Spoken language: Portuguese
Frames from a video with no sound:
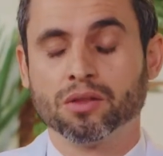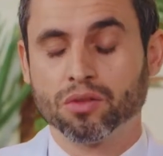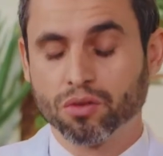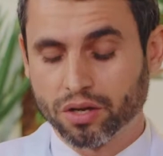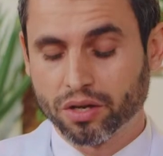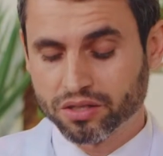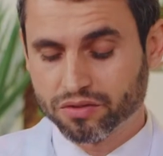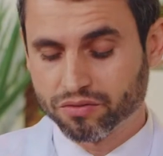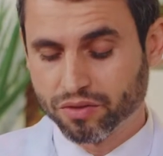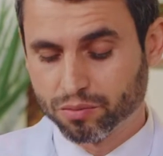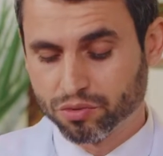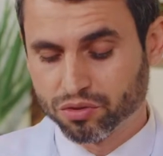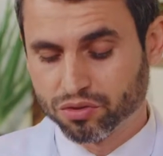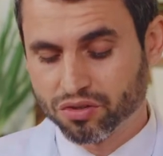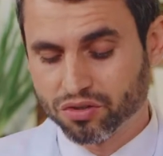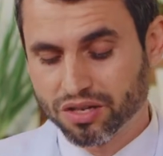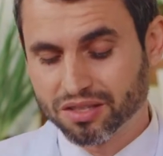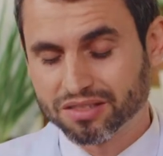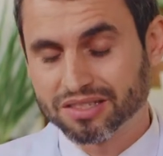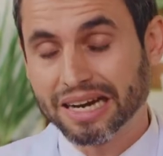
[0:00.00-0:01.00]
Nós vamos
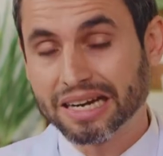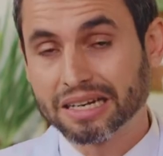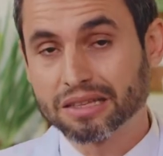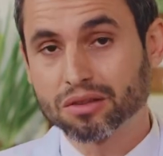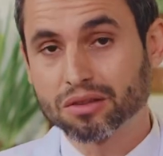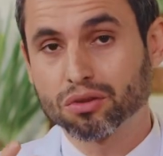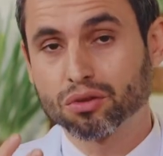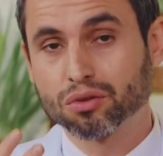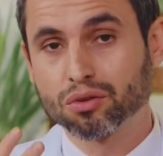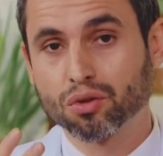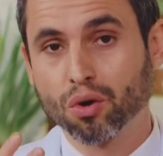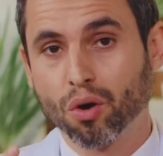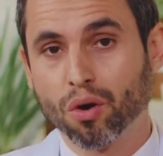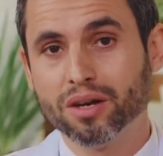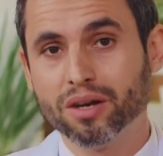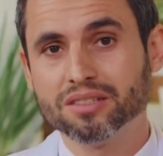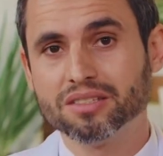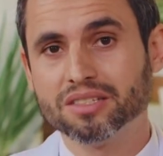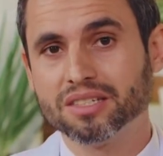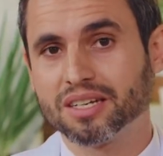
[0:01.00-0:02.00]
utilizar
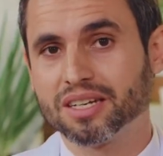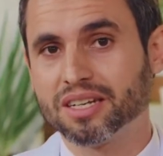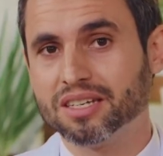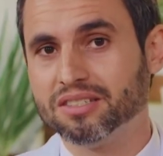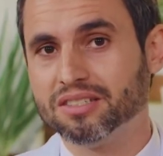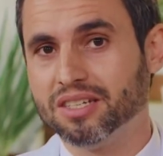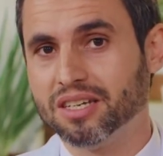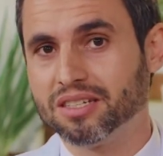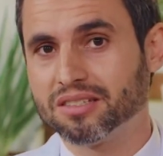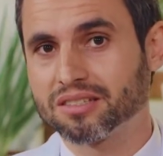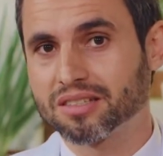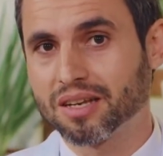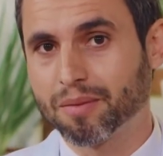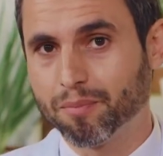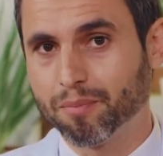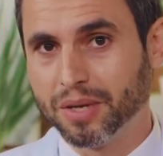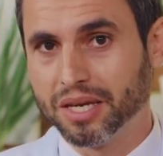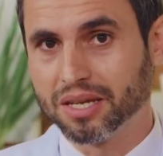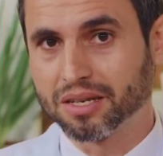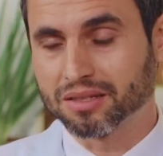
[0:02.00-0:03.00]
dois ingredientes
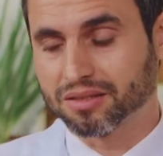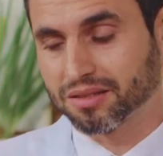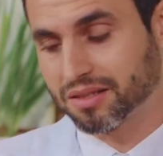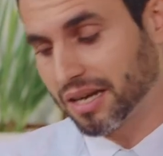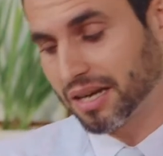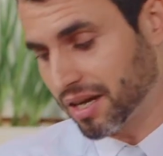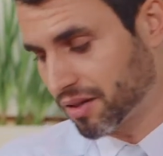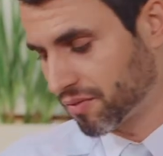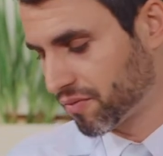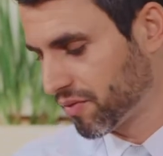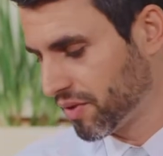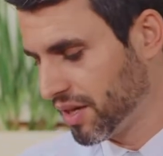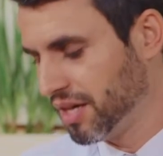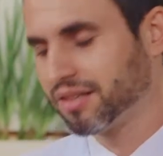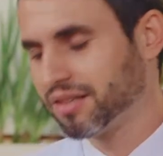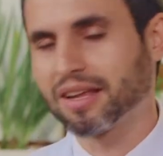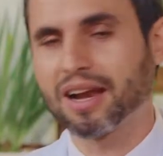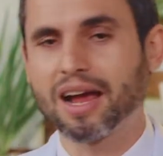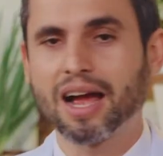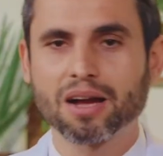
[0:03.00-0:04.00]
apenas. Claro,
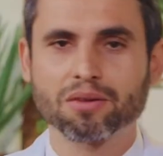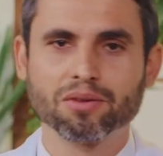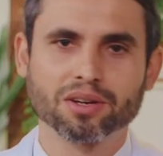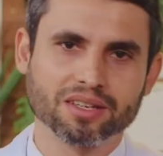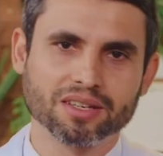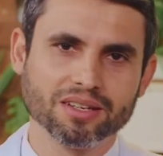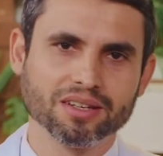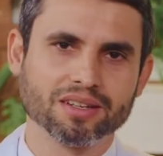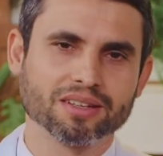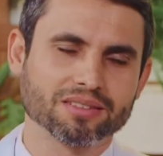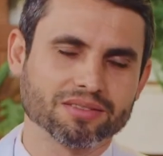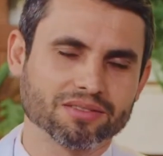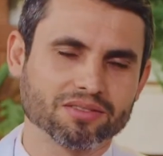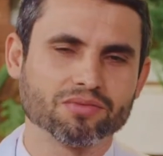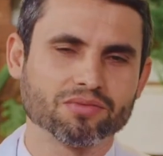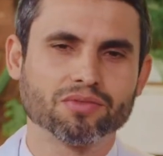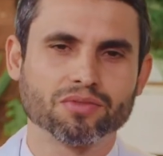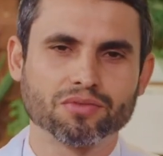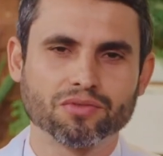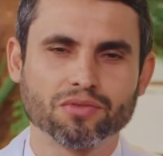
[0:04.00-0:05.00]
entra água aqui, né?
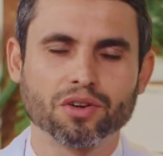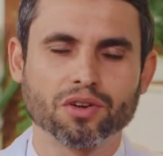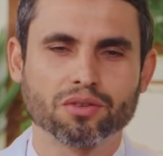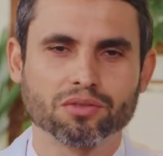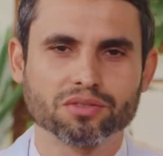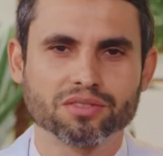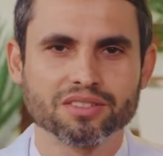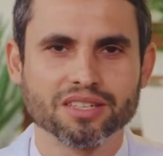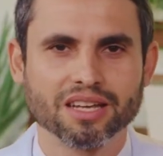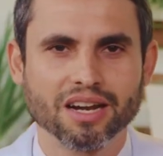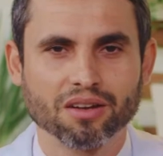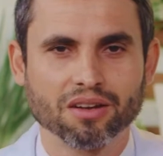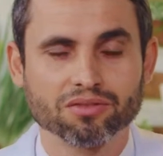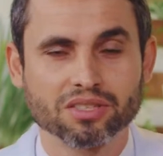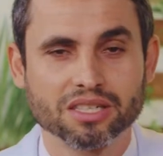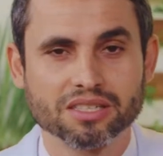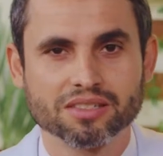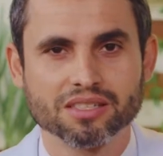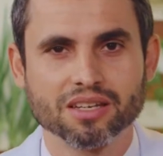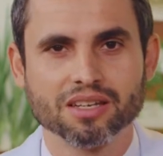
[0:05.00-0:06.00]
Foi considerar o
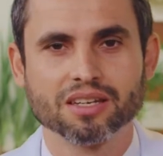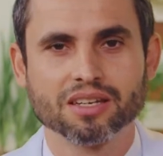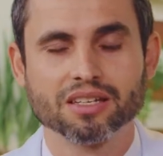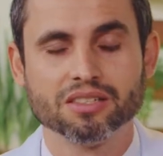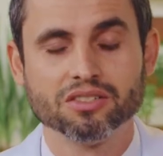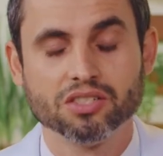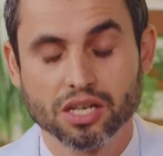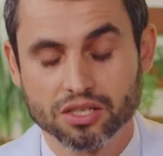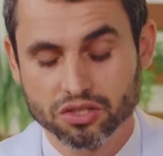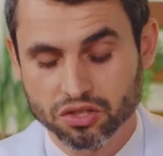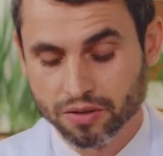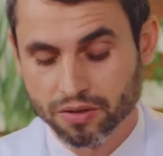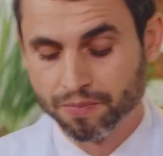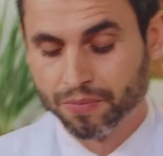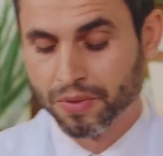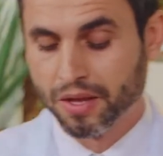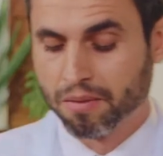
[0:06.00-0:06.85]
terceiro ingrediente.